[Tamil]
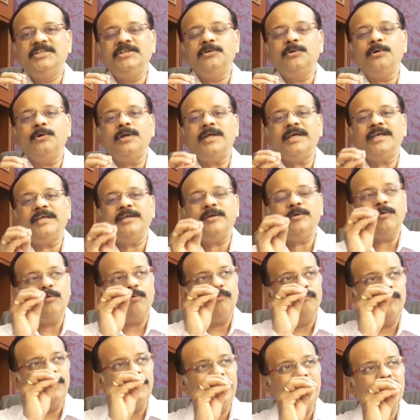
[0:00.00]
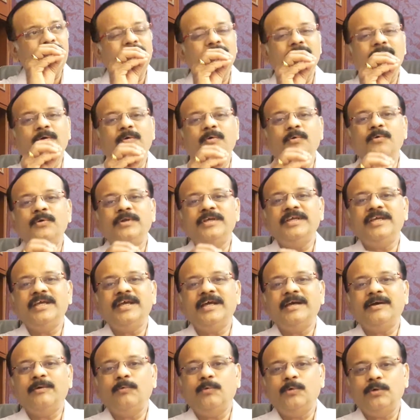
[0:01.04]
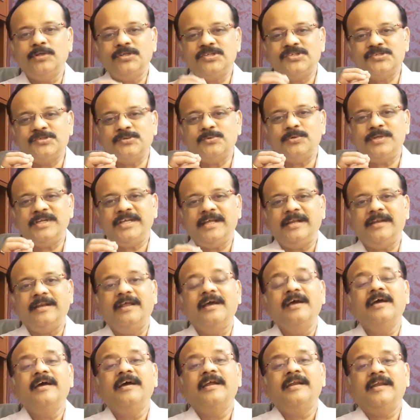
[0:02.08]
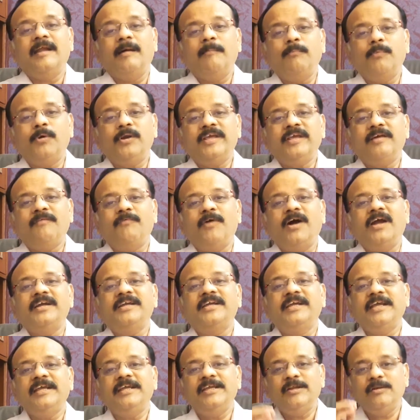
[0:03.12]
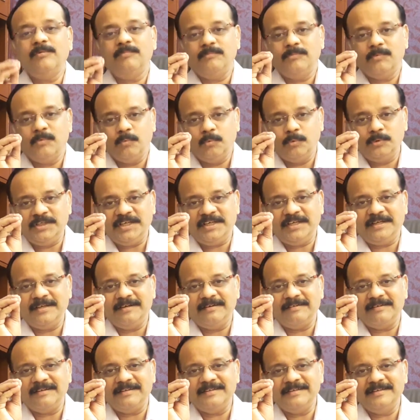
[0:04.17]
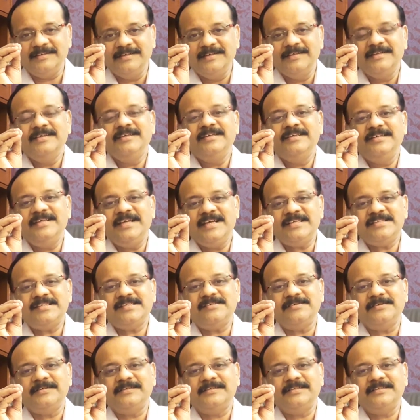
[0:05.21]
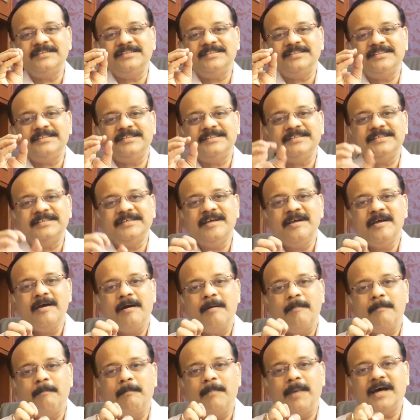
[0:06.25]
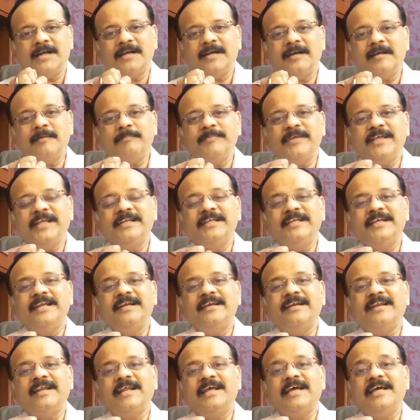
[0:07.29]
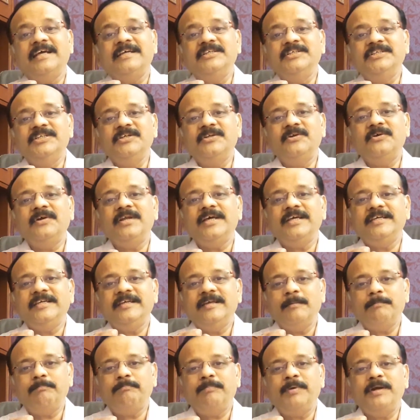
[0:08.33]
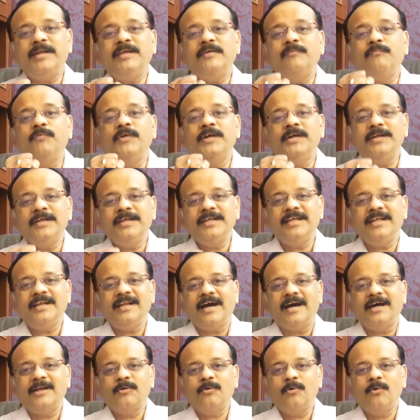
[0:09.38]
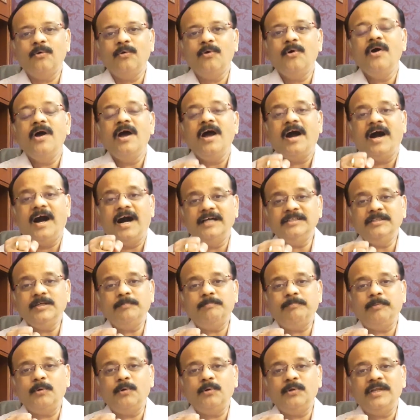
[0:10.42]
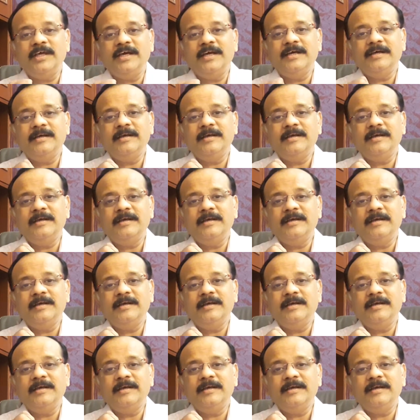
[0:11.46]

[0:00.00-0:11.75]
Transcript: இருளை விழுங்கக்கூடிய ஒரு சூரியன் நம்முடைய வாழ்க்கையிலும் உதிக்கின்றது இயேசு கிறிஸ்து மரணம் என்கின்ற இருளை எப்படி விழுங்கினாரோ அதுபோல